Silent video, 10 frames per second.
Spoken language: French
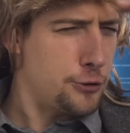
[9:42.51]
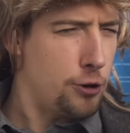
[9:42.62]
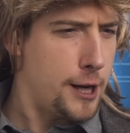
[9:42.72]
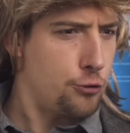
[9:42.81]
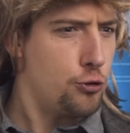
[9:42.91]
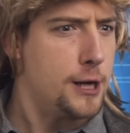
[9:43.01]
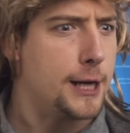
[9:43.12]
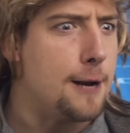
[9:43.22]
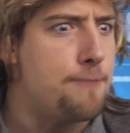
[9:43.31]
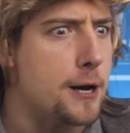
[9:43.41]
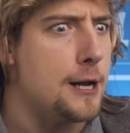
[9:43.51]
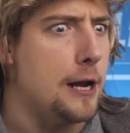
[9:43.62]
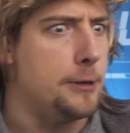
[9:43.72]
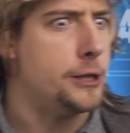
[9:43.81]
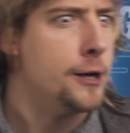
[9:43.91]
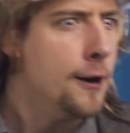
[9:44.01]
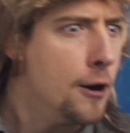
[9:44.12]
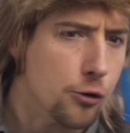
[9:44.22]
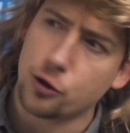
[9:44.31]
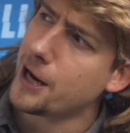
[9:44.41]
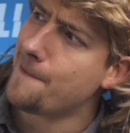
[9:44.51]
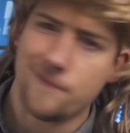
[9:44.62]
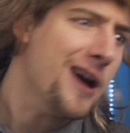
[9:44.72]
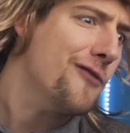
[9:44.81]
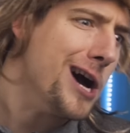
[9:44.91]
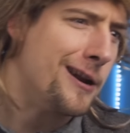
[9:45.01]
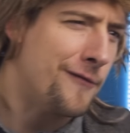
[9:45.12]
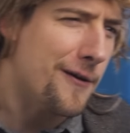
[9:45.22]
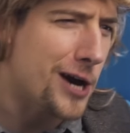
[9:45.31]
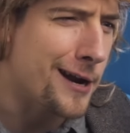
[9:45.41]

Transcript: j'aurais juré qu'elle parlait la biche. Roger, viens voir, viens voir.